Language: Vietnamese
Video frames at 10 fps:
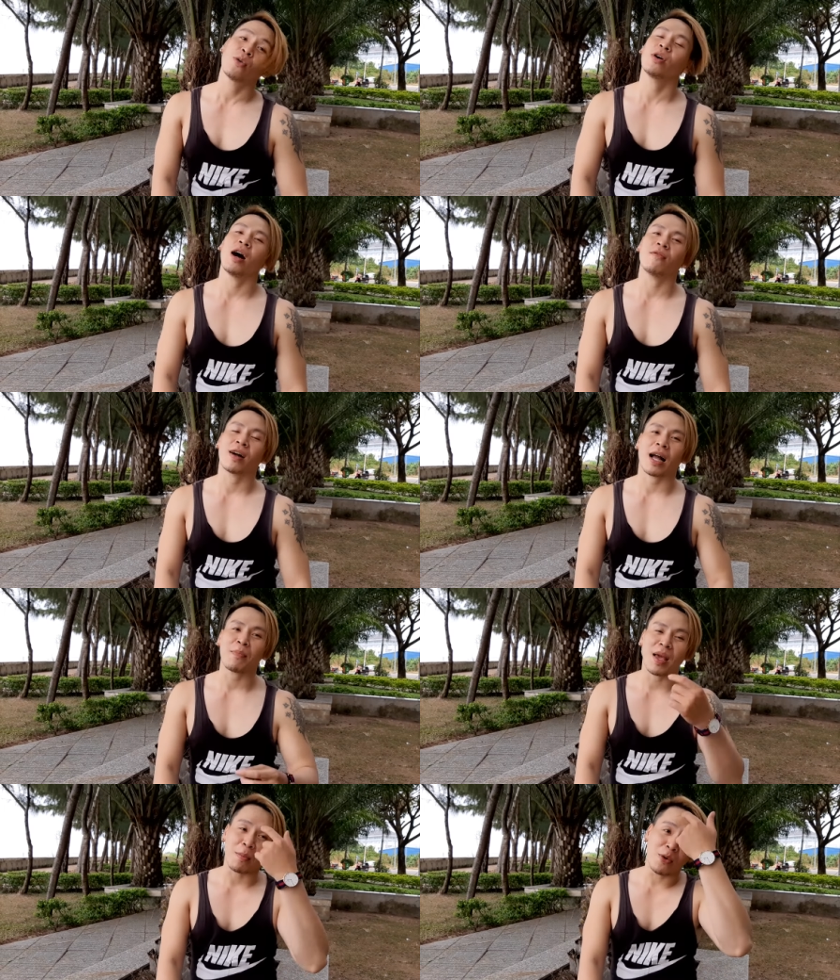Vui hợp và
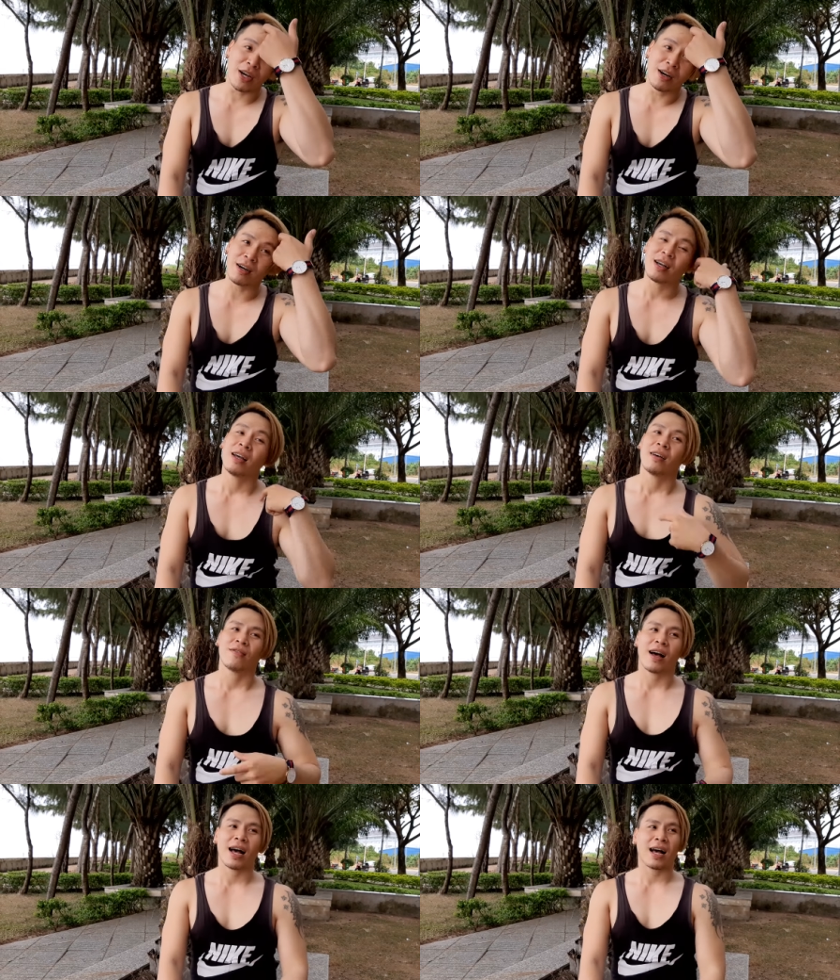cảm nhận mùi hương
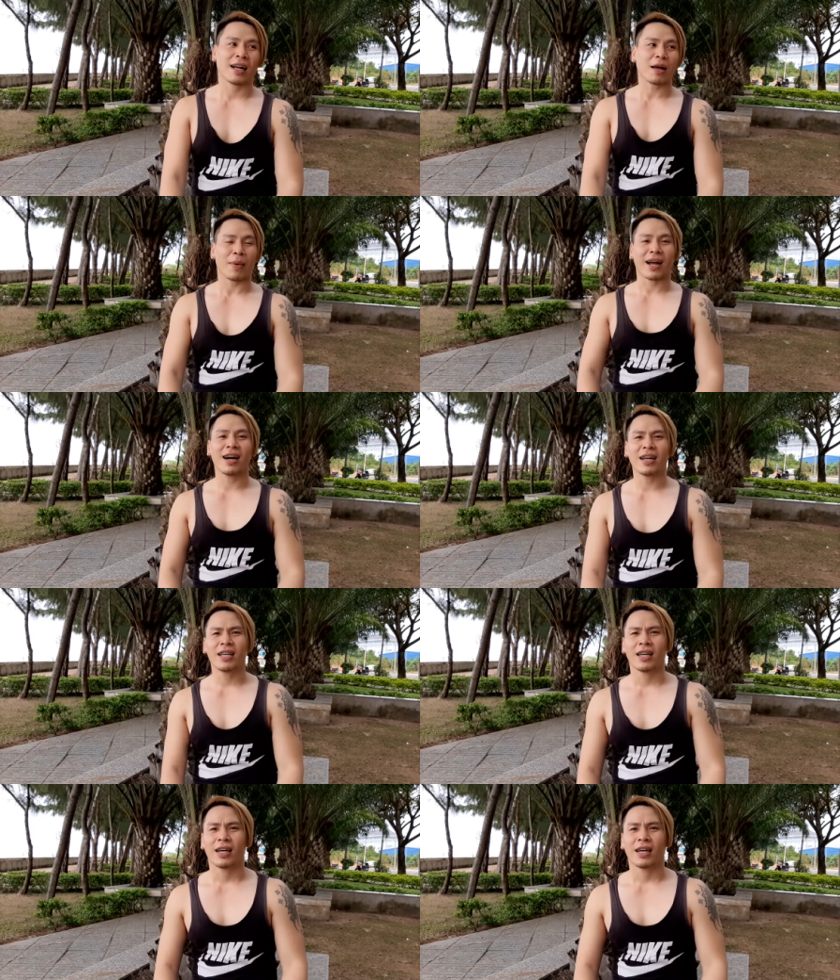Và các bạn ơi,